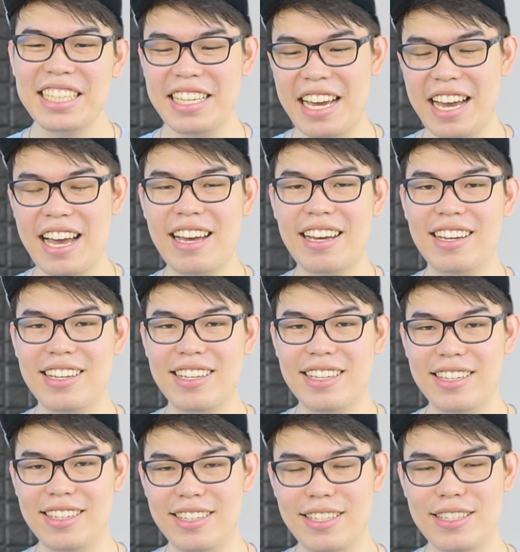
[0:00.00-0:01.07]
ya
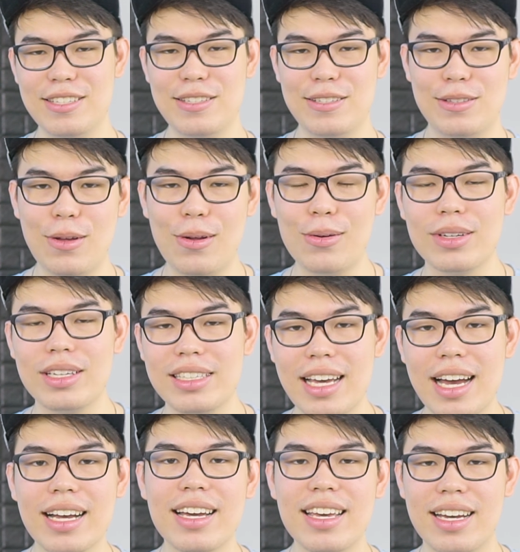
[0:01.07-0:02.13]
tolong
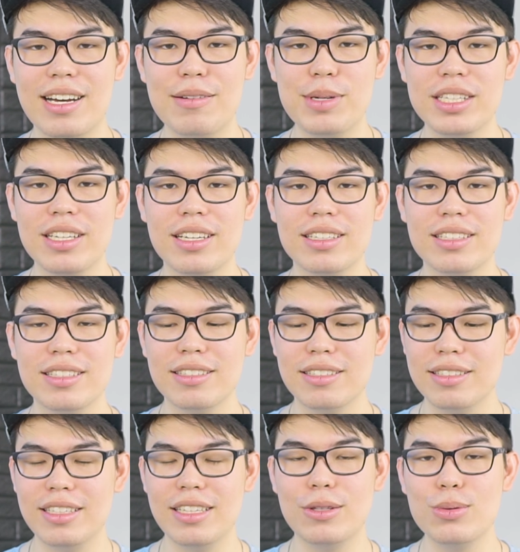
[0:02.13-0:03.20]
dijaga ya kabelnya
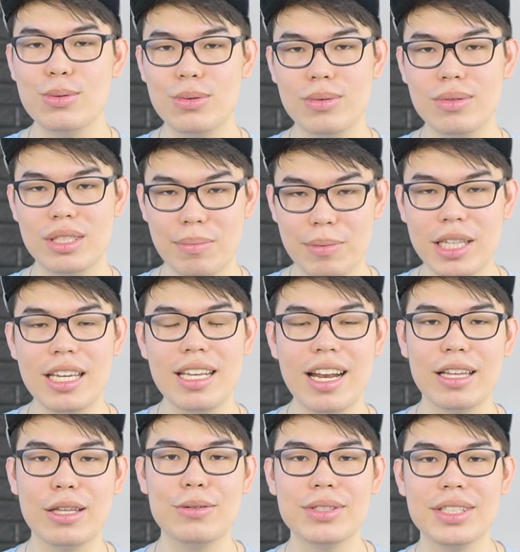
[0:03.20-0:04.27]
itu cepat
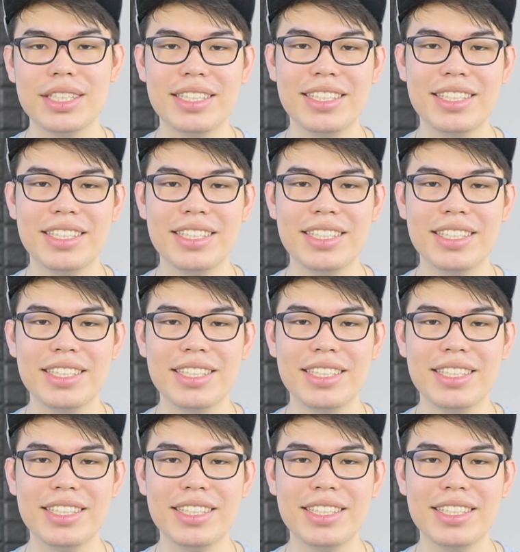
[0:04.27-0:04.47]
hilang tuh